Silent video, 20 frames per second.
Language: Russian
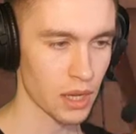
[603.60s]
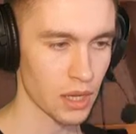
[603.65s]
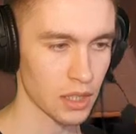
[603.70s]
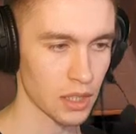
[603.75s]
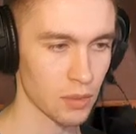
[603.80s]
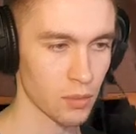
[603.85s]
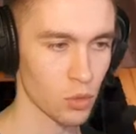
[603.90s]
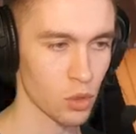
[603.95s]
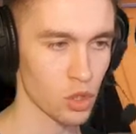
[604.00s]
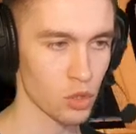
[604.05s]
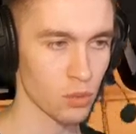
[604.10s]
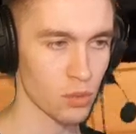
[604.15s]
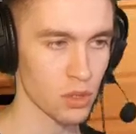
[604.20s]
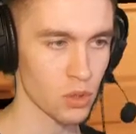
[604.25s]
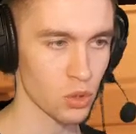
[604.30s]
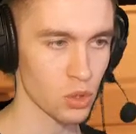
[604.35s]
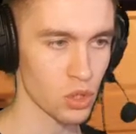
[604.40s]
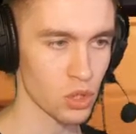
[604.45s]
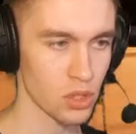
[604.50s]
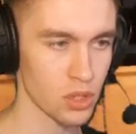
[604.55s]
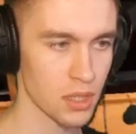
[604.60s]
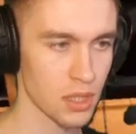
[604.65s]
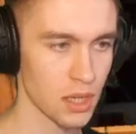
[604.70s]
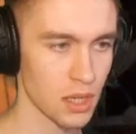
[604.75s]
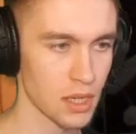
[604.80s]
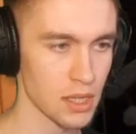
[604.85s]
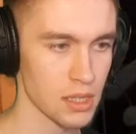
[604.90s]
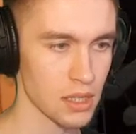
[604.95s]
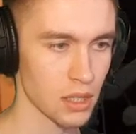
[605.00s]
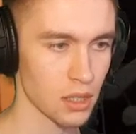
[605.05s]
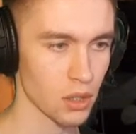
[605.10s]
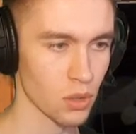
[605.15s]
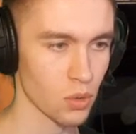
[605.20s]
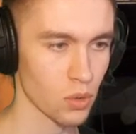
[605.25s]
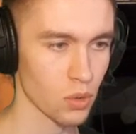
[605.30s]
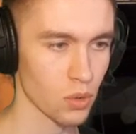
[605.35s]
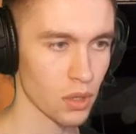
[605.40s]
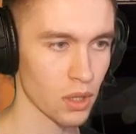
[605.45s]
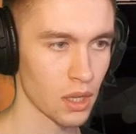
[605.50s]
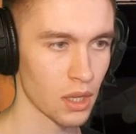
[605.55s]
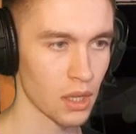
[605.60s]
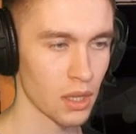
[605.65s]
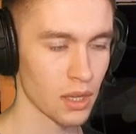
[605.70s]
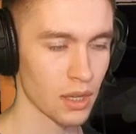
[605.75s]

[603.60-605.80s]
да, она может быть очень интересная, но